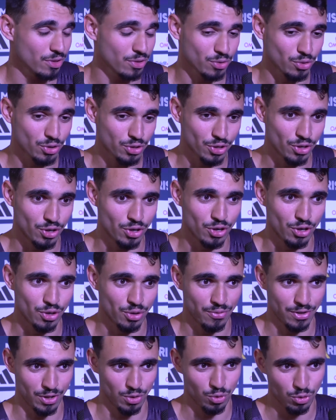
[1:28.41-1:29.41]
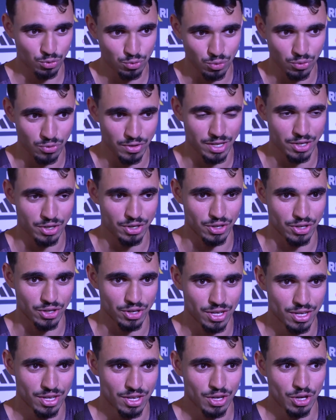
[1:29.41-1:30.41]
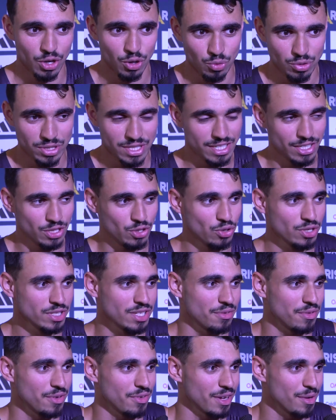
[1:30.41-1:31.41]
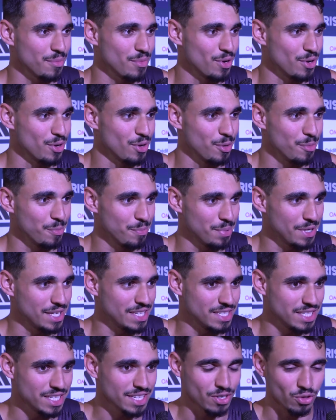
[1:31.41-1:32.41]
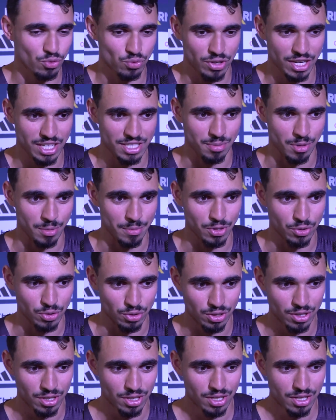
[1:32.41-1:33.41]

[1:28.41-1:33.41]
Donc euh, le fait de le retrouver aussitôt, ça fait vraiment plaisir. En tout cas, ça permet de,